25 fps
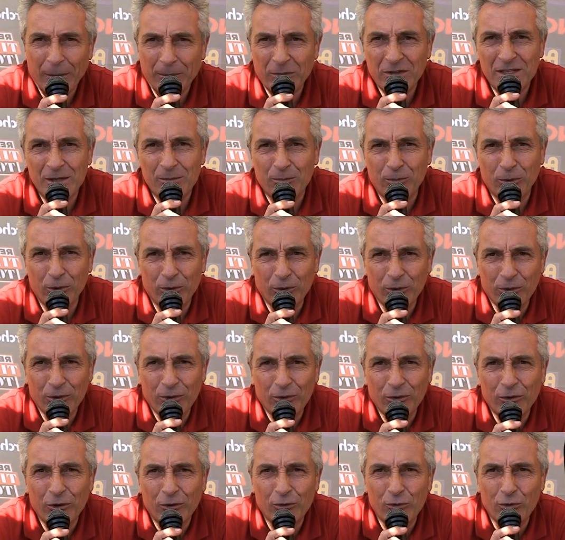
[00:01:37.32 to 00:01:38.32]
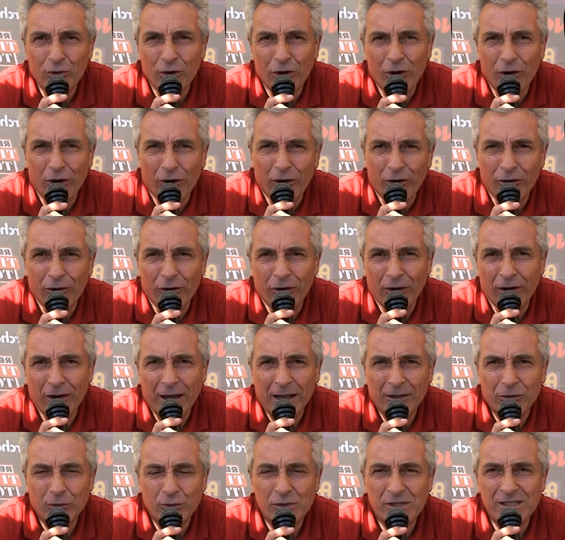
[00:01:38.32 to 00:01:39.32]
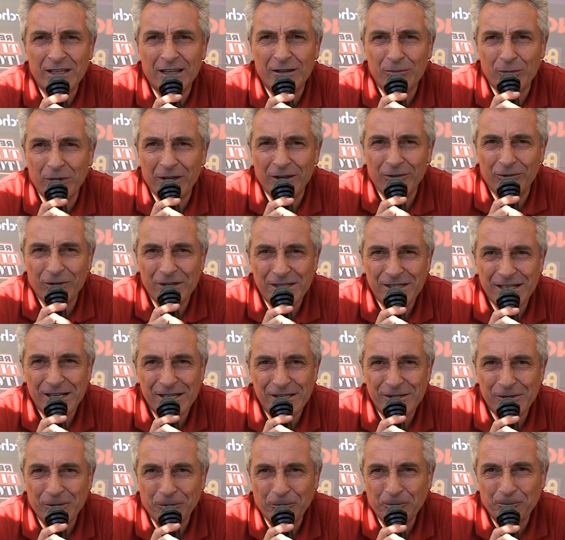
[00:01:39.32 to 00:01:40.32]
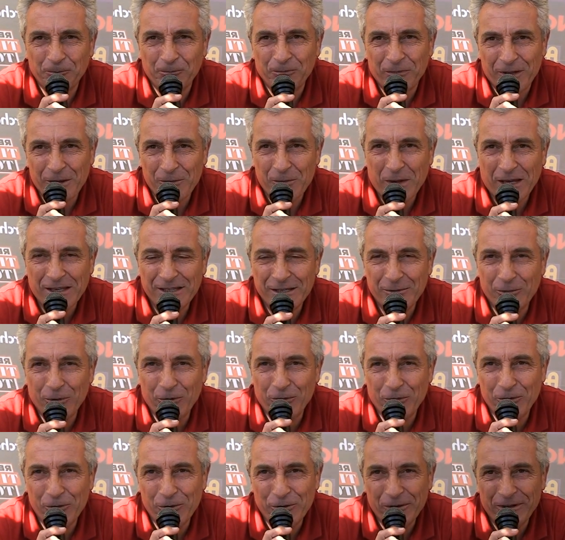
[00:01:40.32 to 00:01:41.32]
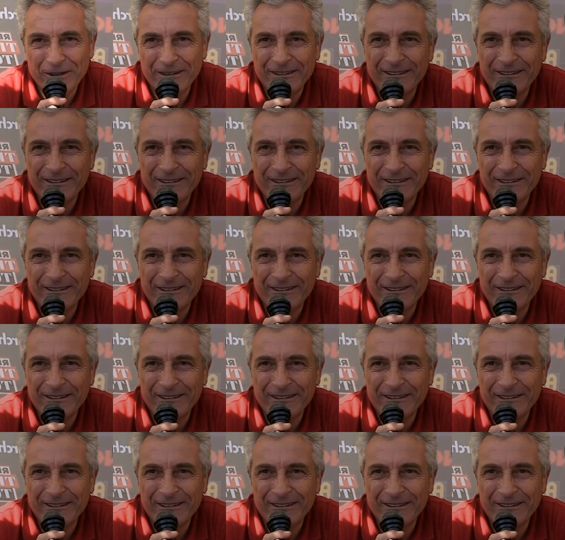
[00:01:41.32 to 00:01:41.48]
un petit peu de couleur euh, à toute cette manifestation. Merci beaucoup.